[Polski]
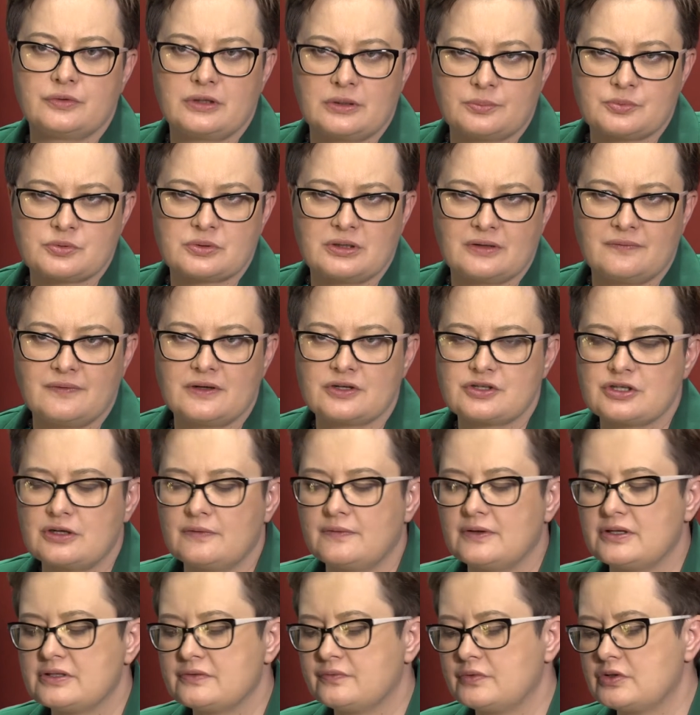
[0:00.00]
na przykład
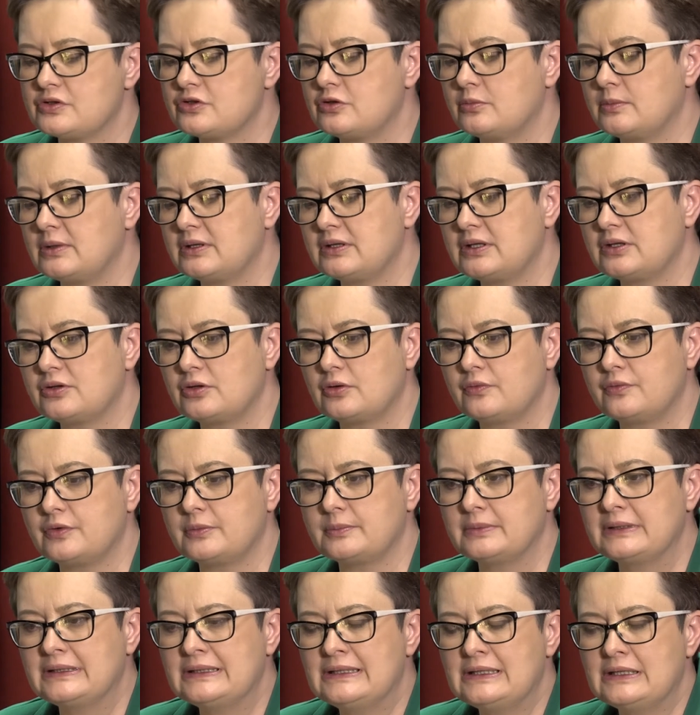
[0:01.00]
Warszawa jest 20-mandatowym